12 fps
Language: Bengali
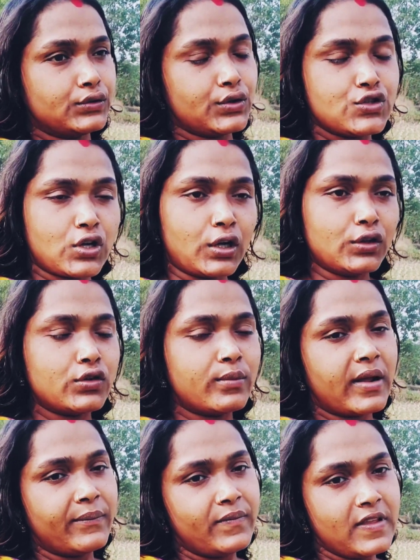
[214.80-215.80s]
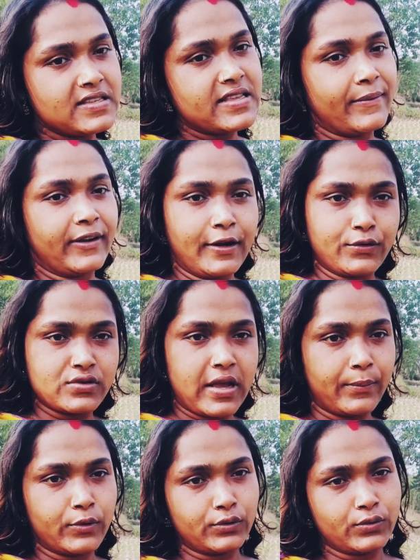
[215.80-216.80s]
তো চলো তোমরা প্লিজ আমাকে একটু
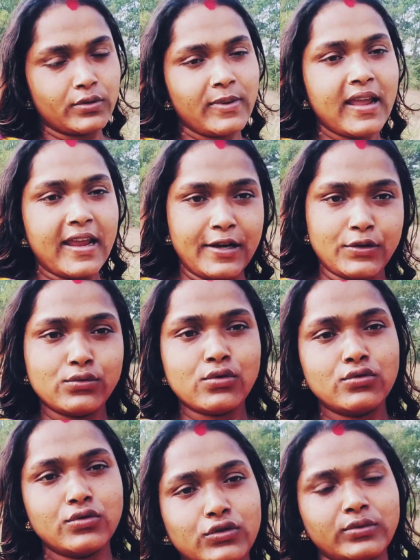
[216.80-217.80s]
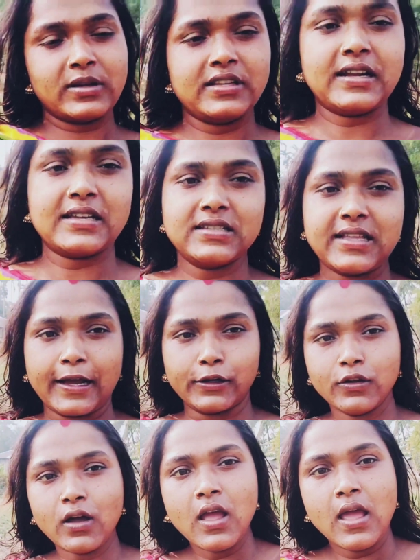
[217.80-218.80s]
সাপোর্ট করবে এইটুকু অনুরোধ তোমাদের কাছে
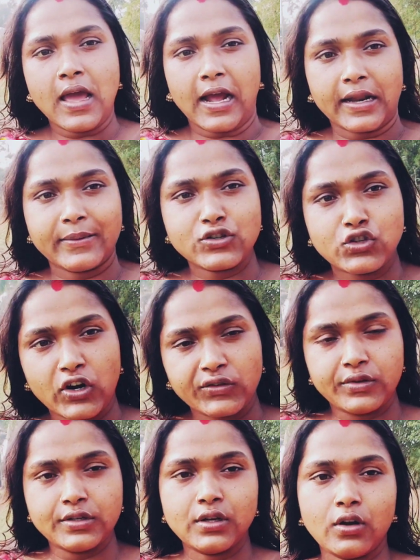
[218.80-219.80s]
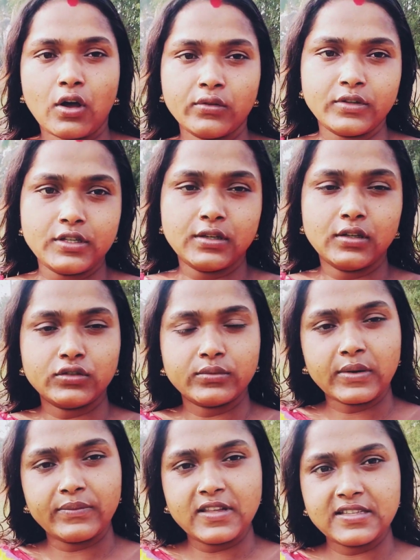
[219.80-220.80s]
থাকলো আর আমার শর্ট ভিডিও লং ভিডিওগুলো
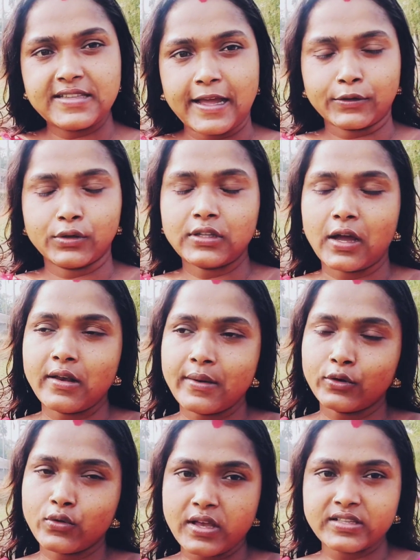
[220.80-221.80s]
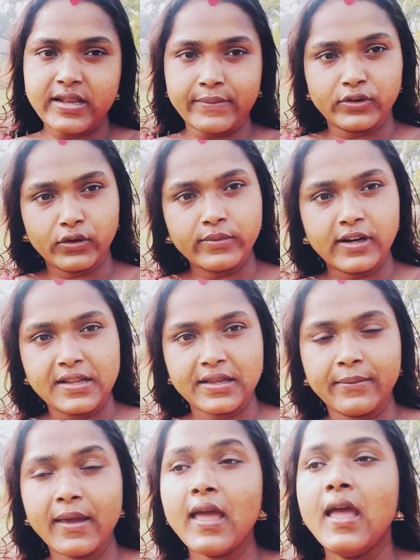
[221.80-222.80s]
তোমরা প্লিজ দেখো তাহলে আমার ওয়াচ টাইমটাও বেড়ে
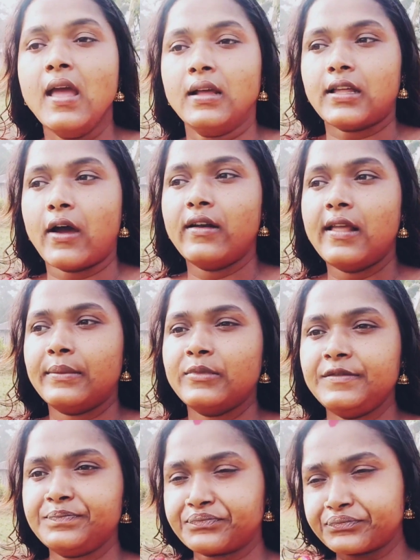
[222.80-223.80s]
যাবে তাহলে আমি